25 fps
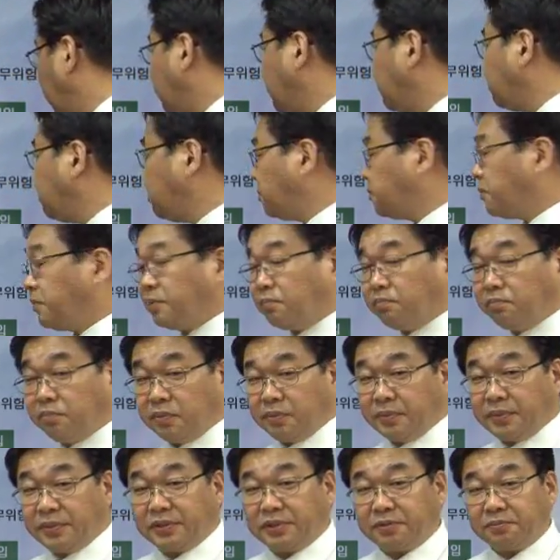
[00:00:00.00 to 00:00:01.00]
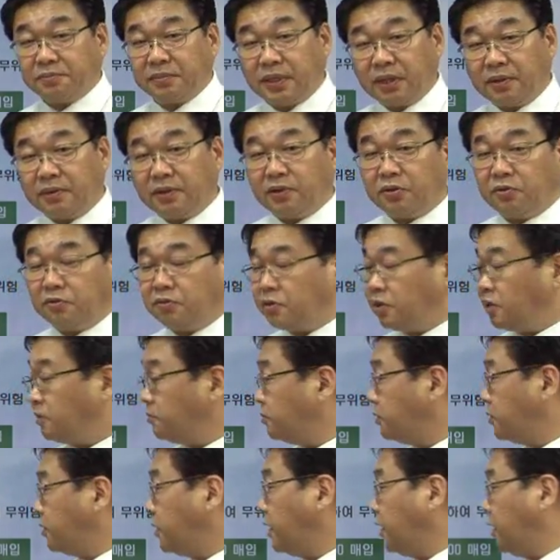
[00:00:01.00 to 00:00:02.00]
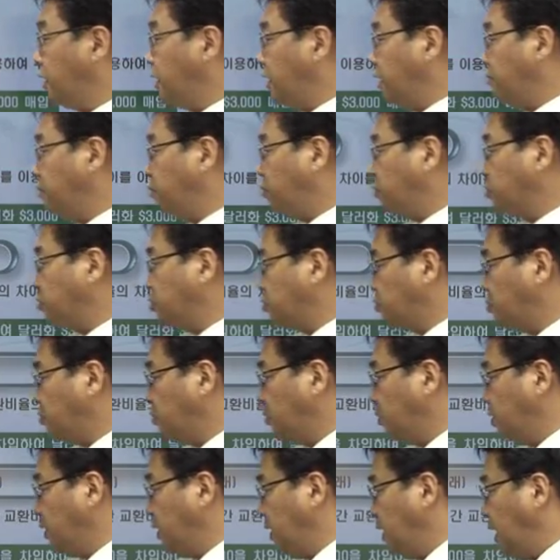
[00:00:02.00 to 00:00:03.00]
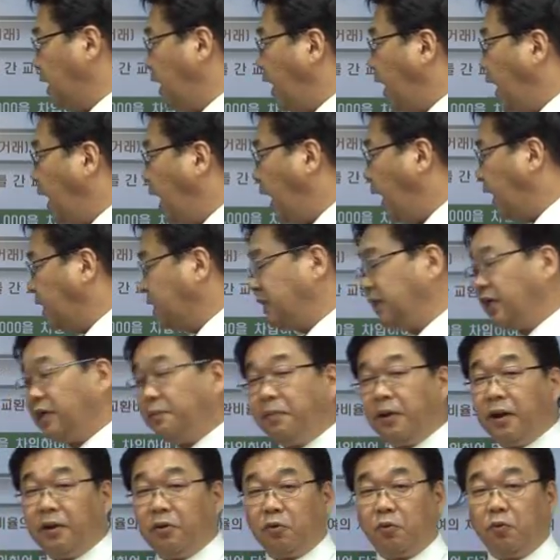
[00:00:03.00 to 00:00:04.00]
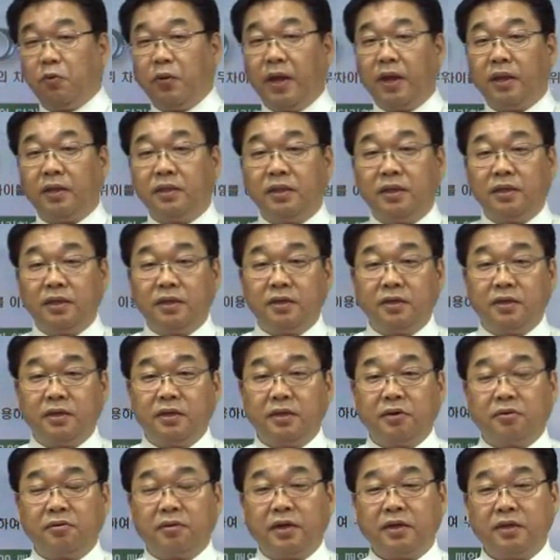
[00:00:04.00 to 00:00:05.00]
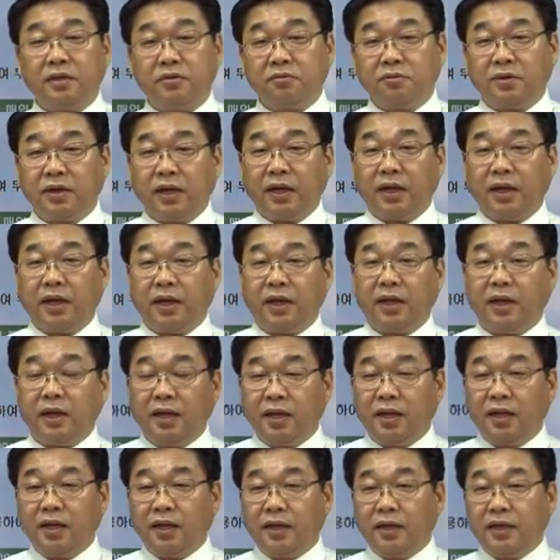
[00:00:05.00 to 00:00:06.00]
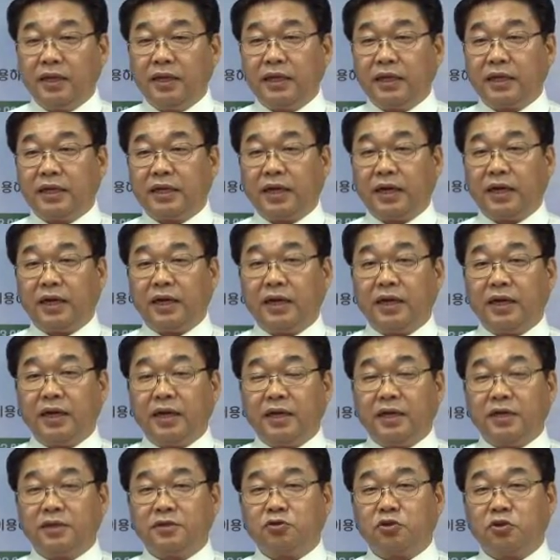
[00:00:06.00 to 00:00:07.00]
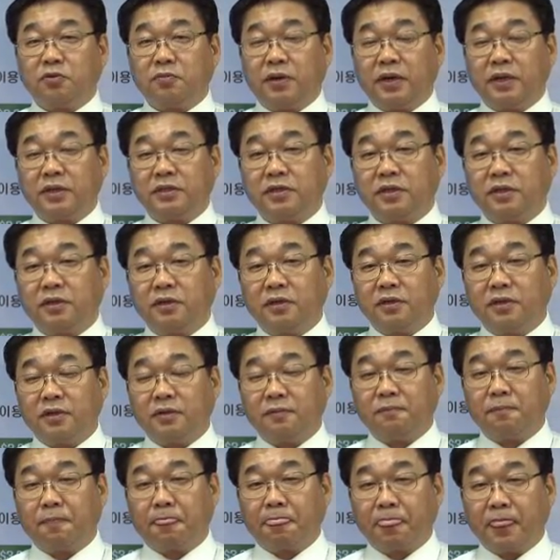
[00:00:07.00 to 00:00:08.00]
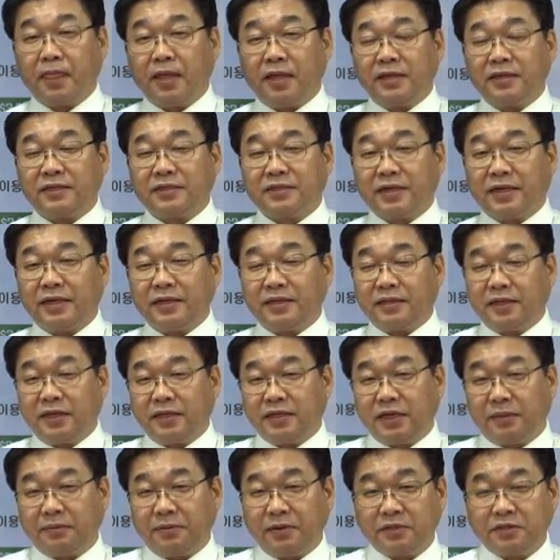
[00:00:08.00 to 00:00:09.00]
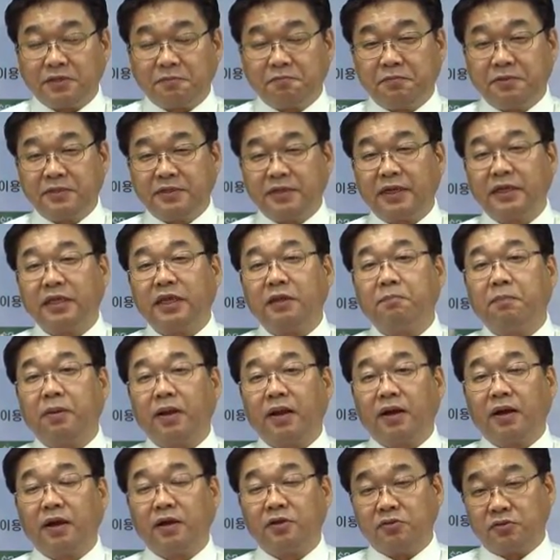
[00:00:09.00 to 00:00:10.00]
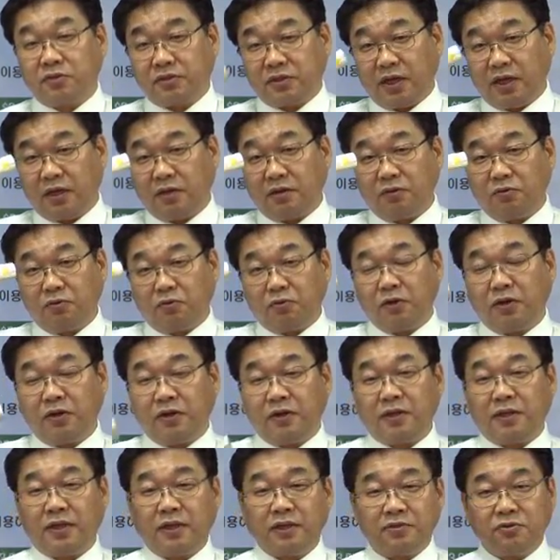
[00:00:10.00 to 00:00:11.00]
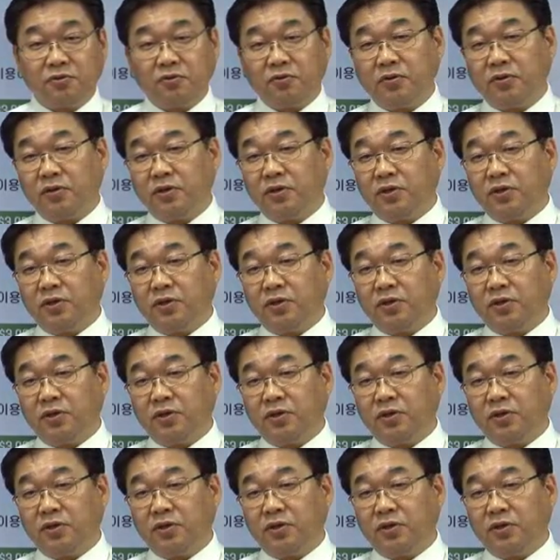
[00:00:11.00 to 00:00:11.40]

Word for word: 계산법이 있습니다. 이건 여러분들이 보시고 아 이게 바로 외환 딜러의 역할이구나. 그러니까 소위 말해서 쌀 때 잡아서 비쌀 때 팔아가지고 차익을 노리는 거다죠.